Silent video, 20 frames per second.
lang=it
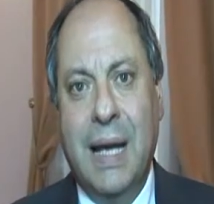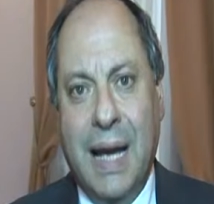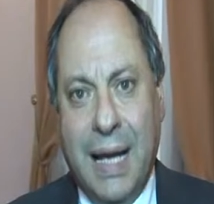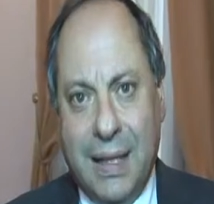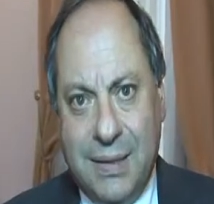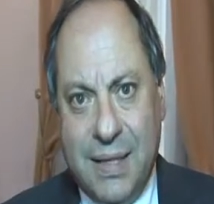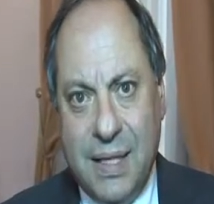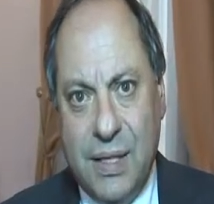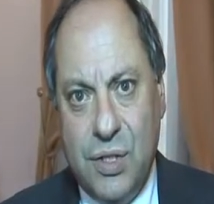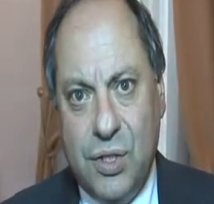
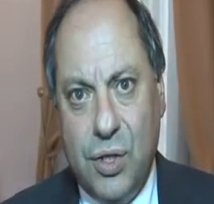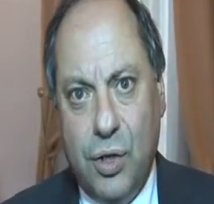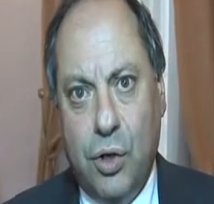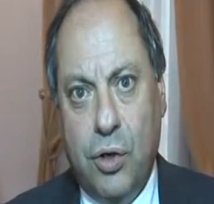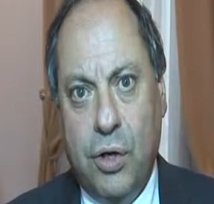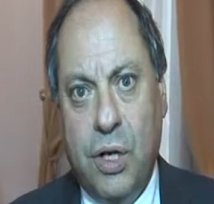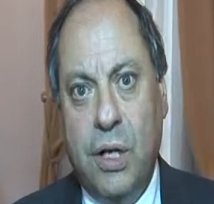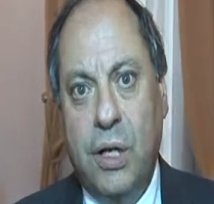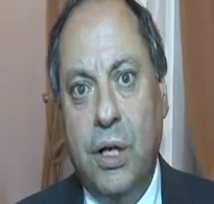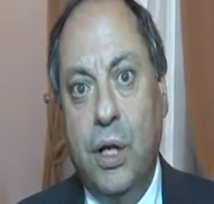
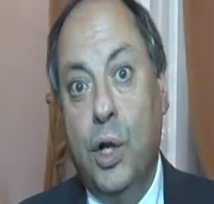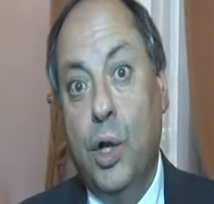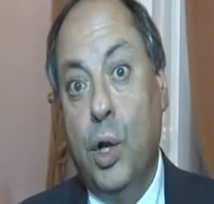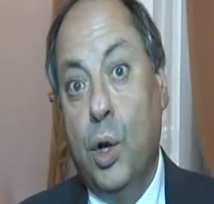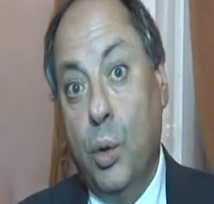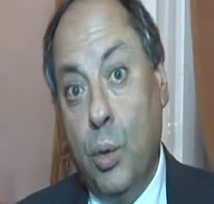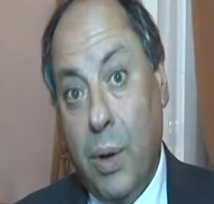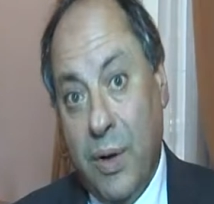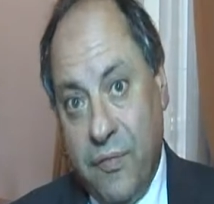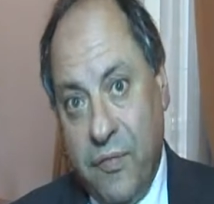Attenzione,
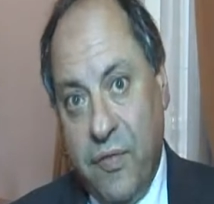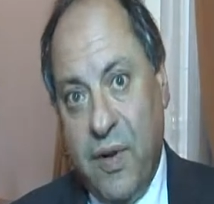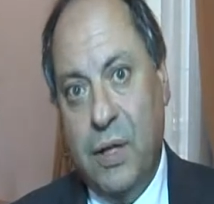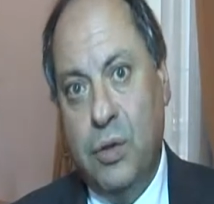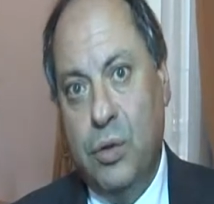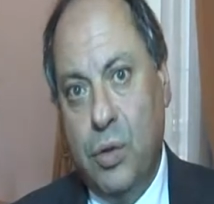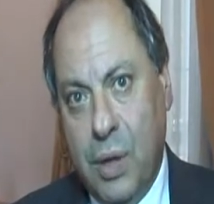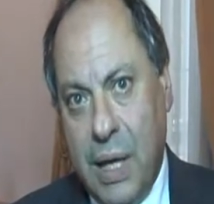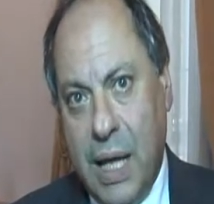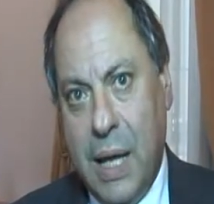lo ha
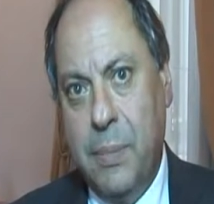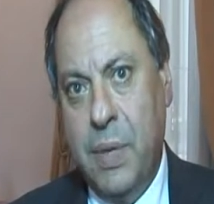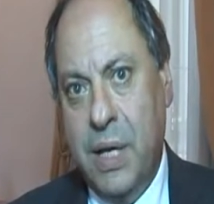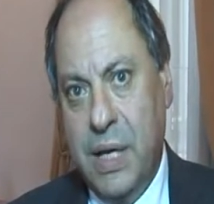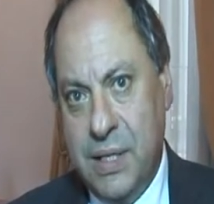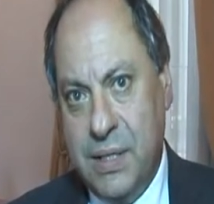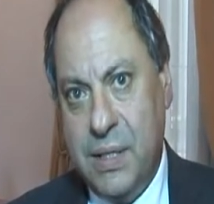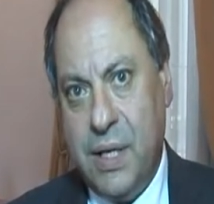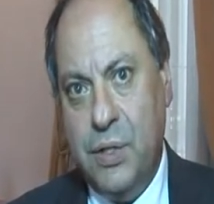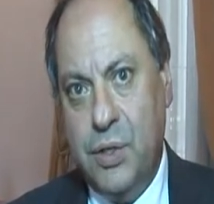fatto
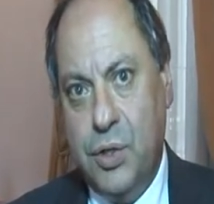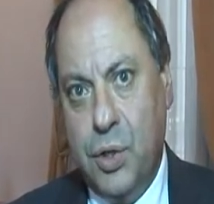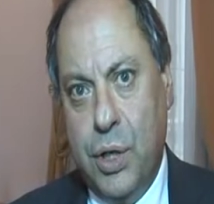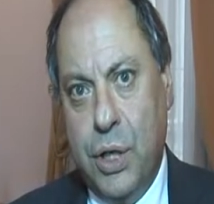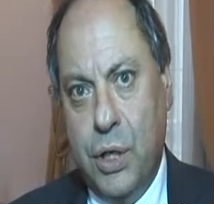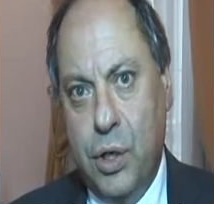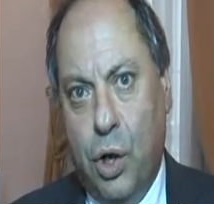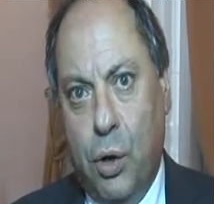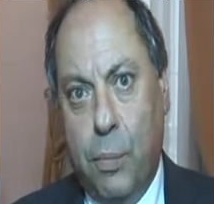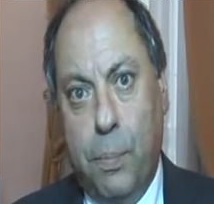
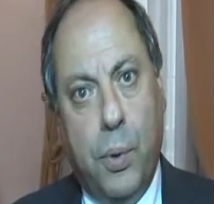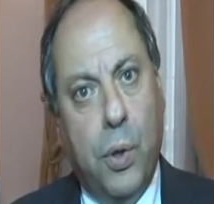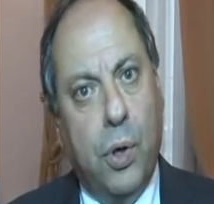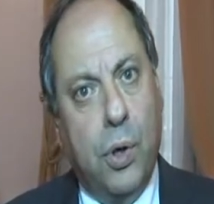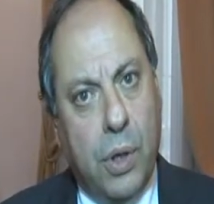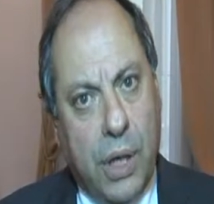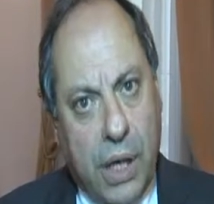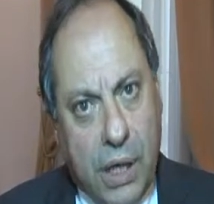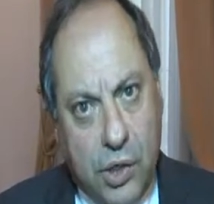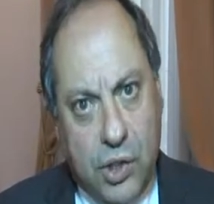l'amministrazione
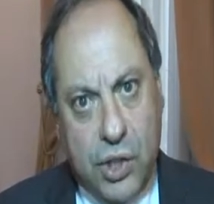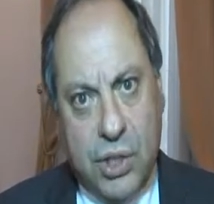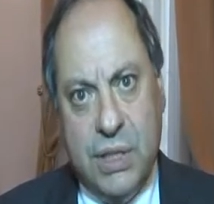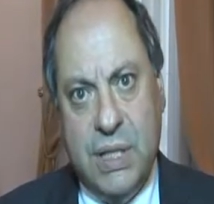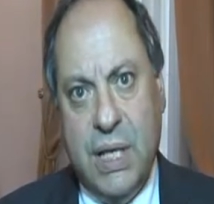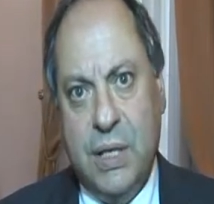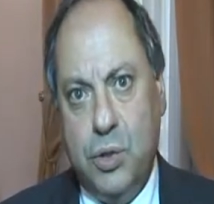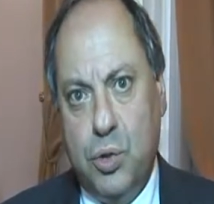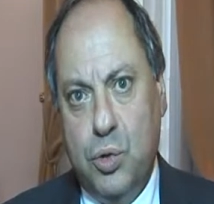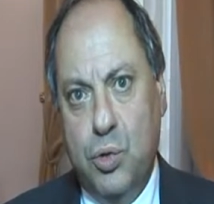Iopolo e
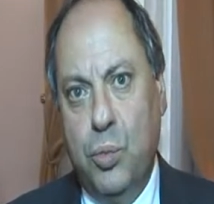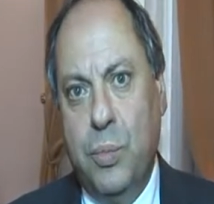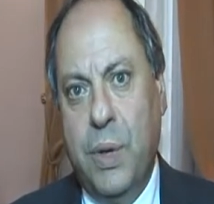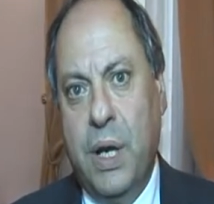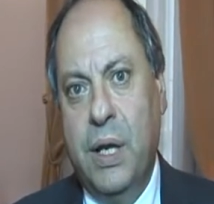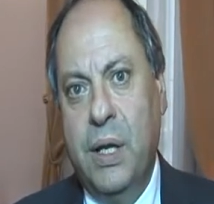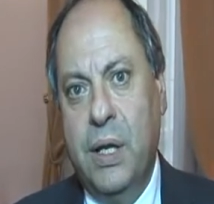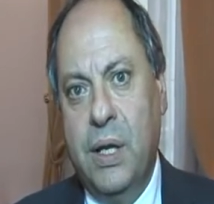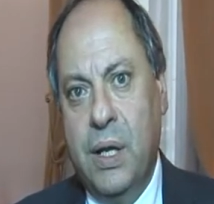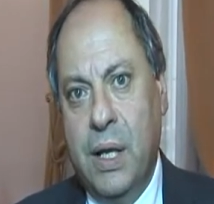si
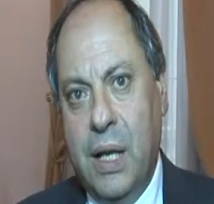assume